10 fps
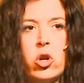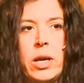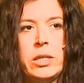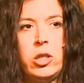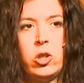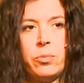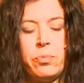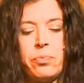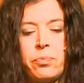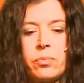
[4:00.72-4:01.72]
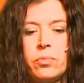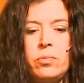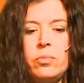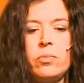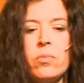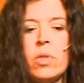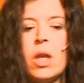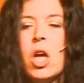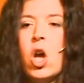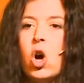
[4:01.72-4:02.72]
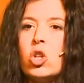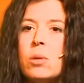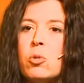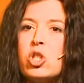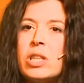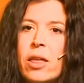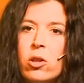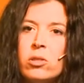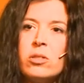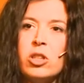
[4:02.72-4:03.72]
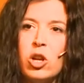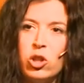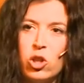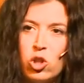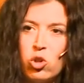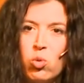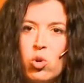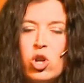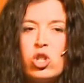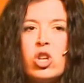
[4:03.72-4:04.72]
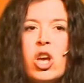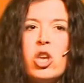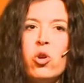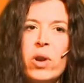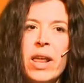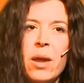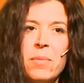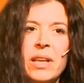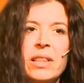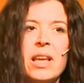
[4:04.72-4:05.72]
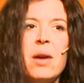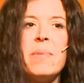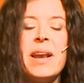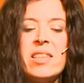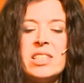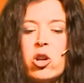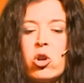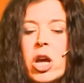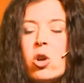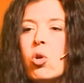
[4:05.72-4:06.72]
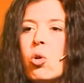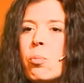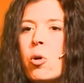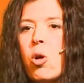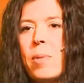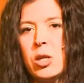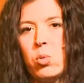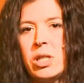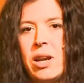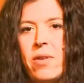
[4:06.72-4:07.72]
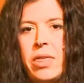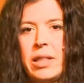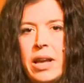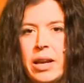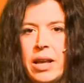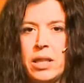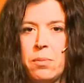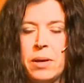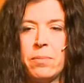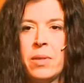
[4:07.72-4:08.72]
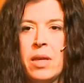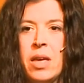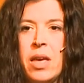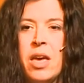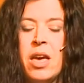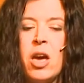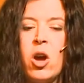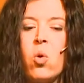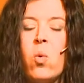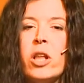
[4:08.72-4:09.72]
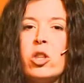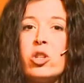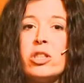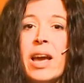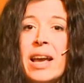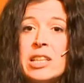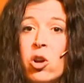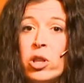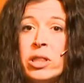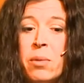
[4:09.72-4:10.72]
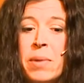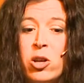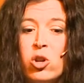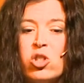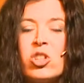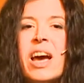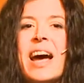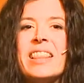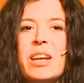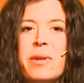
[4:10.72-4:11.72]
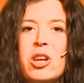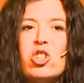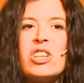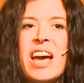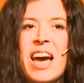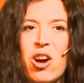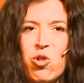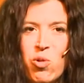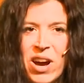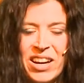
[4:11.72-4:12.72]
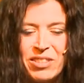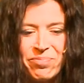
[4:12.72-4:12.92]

con éxito. Os he mostrado dos trucos y una herramienta para desarrollar un poco más vuestra faceta creativa. Cuando tengáis algo entre manos, atreveros a jugar.